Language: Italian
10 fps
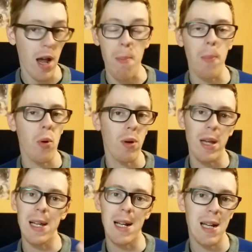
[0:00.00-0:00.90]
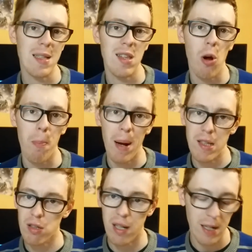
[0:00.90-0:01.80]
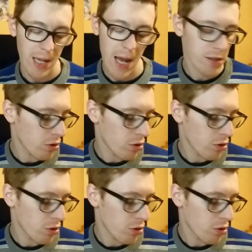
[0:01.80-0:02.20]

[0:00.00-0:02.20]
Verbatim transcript: è proprio il classico puzzle arcade